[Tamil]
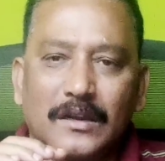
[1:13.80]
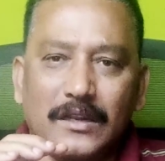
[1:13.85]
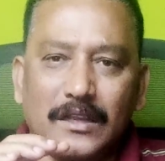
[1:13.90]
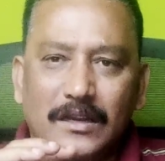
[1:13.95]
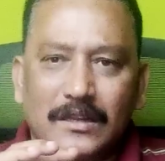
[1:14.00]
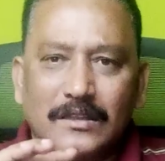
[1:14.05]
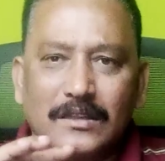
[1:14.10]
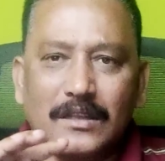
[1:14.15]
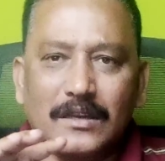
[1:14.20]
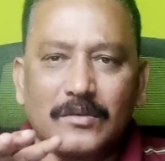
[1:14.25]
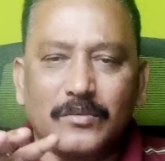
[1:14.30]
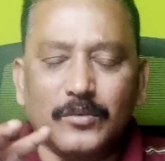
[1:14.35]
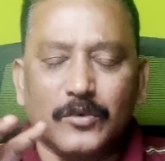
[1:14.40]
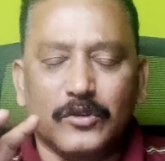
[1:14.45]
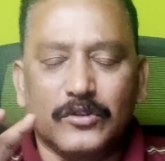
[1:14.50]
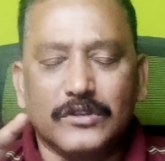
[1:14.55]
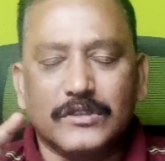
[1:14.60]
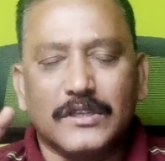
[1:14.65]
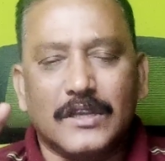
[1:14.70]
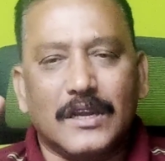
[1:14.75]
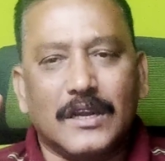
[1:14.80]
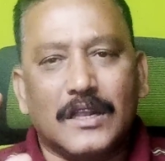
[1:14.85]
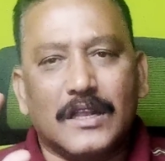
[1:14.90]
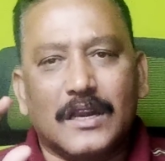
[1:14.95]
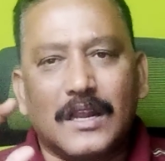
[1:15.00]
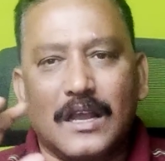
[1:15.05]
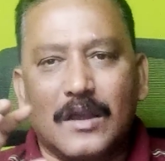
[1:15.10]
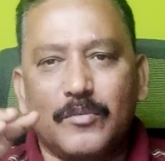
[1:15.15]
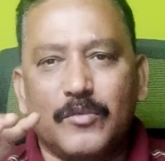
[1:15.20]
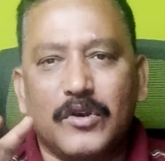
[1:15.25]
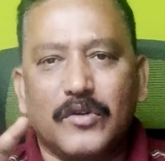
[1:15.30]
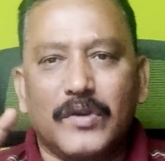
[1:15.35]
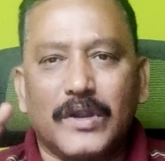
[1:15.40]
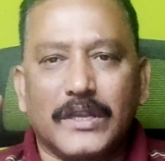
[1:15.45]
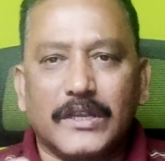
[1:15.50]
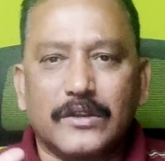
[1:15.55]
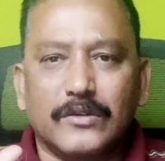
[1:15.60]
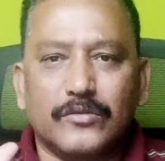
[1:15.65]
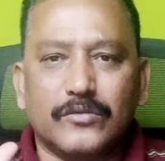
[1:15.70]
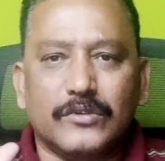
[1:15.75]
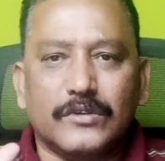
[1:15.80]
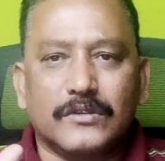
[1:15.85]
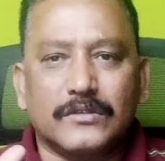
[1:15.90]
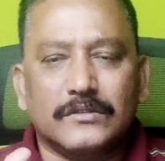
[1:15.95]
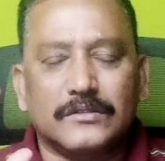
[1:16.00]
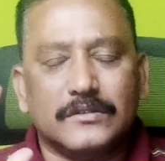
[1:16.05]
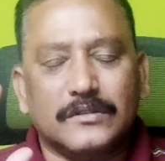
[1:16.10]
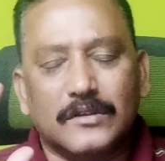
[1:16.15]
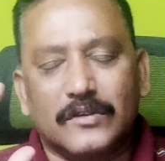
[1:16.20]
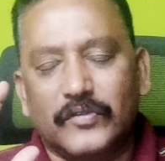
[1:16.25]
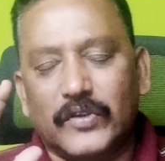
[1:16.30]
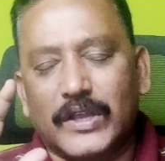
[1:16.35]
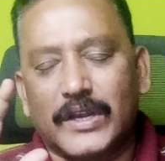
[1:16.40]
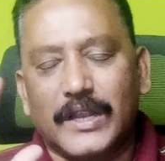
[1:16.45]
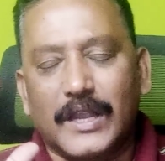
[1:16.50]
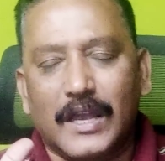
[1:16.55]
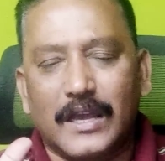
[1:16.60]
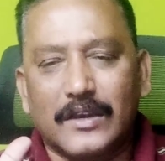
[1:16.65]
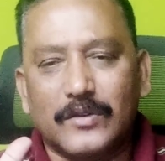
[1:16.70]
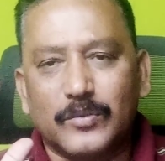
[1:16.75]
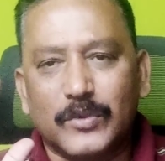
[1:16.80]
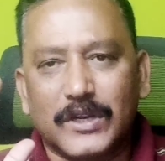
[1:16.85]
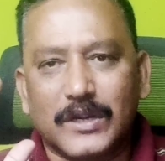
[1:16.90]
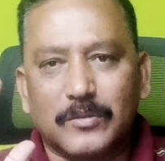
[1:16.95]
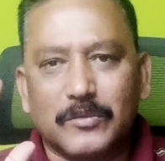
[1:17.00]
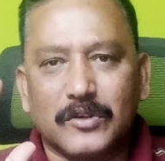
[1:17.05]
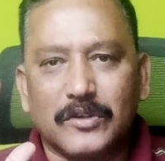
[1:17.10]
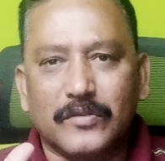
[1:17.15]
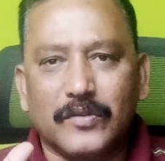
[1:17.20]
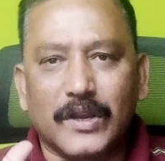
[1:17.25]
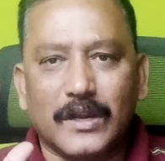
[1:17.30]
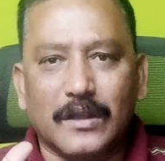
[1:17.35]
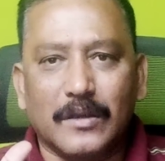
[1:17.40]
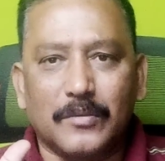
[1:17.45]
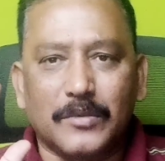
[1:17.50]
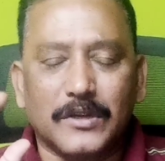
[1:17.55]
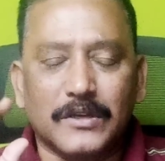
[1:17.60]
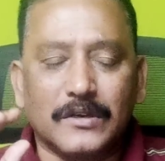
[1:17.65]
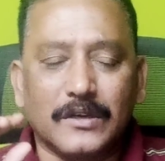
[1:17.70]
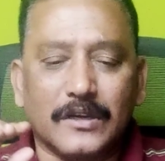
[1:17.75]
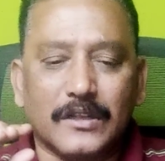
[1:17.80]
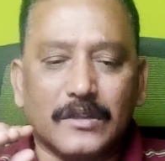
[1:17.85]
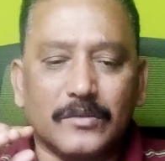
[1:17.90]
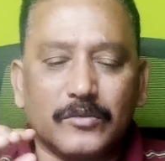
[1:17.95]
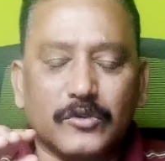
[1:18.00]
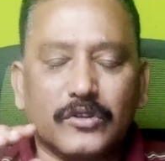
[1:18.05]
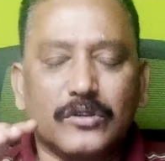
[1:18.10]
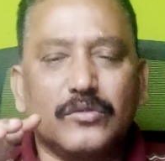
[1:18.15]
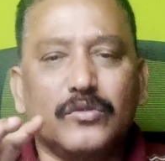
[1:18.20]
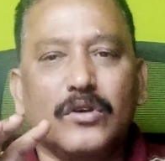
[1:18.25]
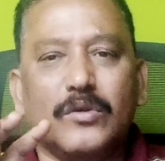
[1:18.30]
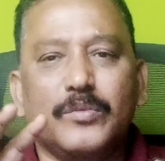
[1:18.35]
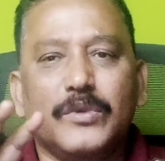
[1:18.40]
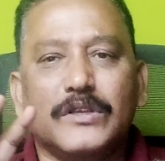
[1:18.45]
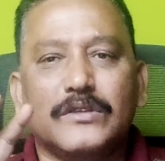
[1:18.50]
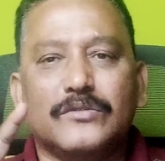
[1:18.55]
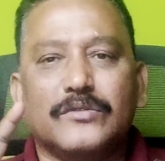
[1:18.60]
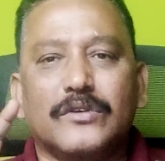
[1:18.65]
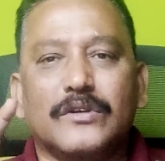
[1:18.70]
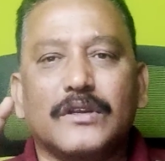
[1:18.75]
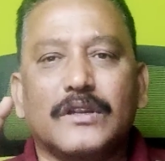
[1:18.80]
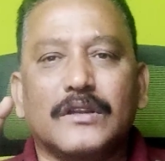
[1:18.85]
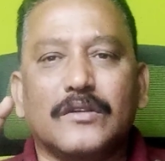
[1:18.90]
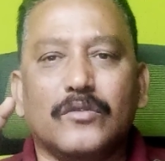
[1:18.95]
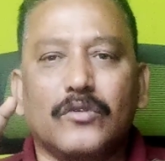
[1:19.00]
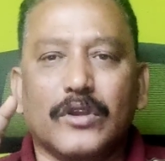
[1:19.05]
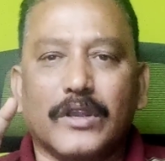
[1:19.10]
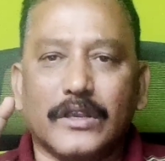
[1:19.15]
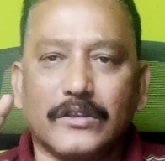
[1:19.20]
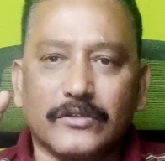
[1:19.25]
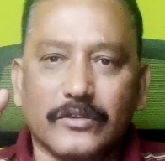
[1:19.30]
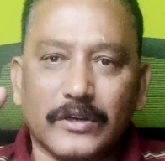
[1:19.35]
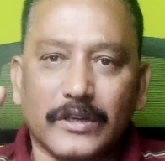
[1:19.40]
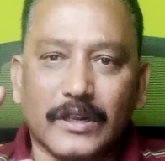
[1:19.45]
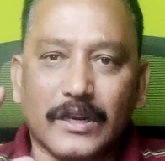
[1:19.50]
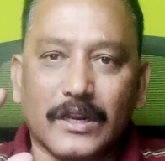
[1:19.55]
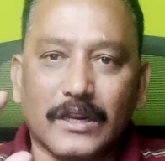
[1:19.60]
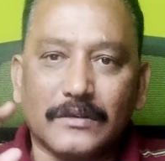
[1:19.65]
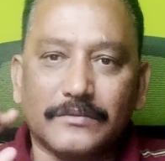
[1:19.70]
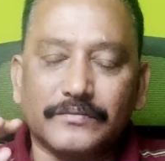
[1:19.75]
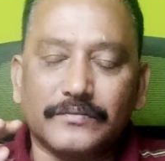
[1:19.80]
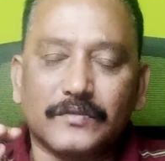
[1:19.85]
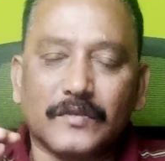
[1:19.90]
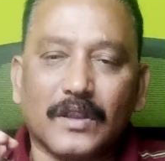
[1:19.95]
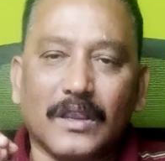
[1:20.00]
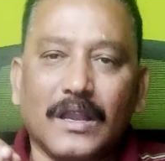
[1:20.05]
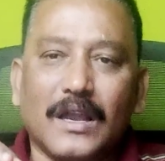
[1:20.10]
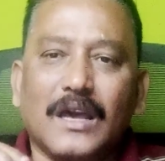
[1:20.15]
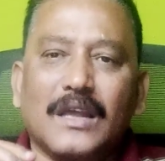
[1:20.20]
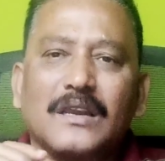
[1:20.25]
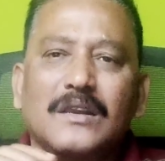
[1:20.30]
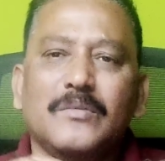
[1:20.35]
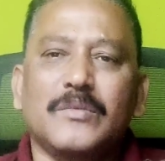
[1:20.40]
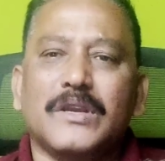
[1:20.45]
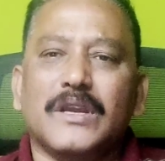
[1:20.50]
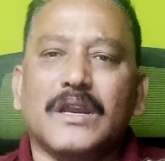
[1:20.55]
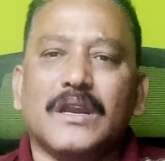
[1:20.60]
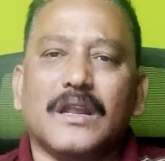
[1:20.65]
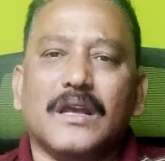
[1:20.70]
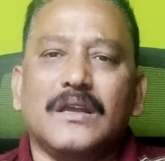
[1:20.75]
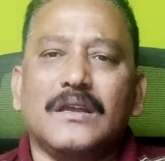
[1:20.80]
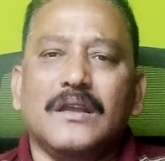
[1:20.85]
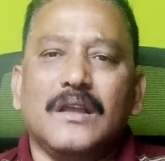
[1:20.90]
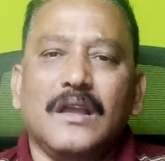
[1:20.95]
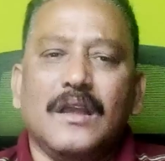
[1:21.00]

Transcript: நிரந்தர பொதுச் செயலராக அம்மாவாக்கிடுவோம் வேறு யாருமே நமக்கு வேணாம் அப்படின்னு நினைக்கும் போது ஓபிஎஸ் உடனே ஓகே சொல்லிடுறாரு காரணம் என்னென்னா